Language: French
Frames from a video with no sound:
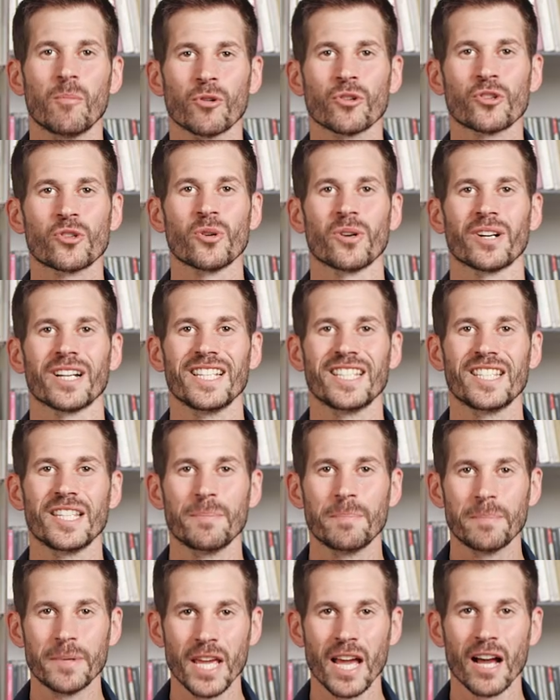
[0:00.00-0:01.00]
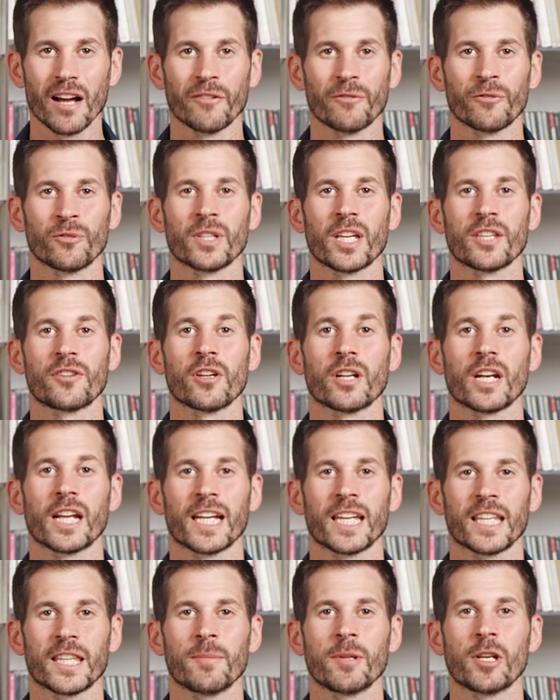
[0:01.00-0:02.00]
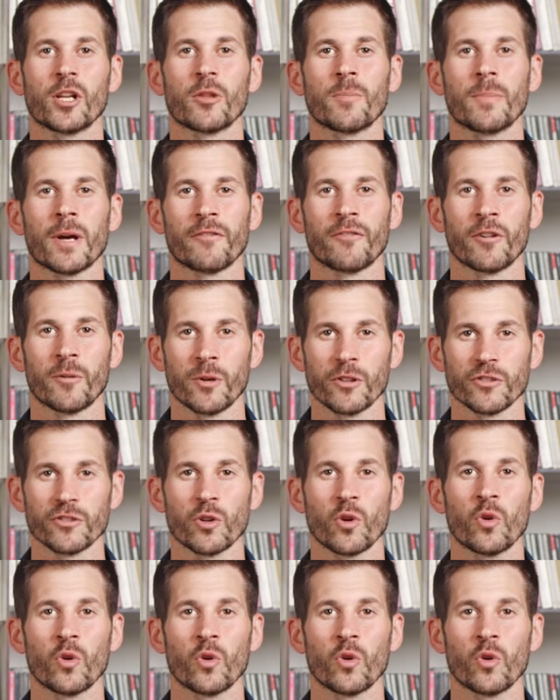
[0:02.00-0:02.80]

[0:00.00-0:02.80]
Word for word: Bonjour, ici Pierre, fondateur de l'Académie de l'Haute Performance.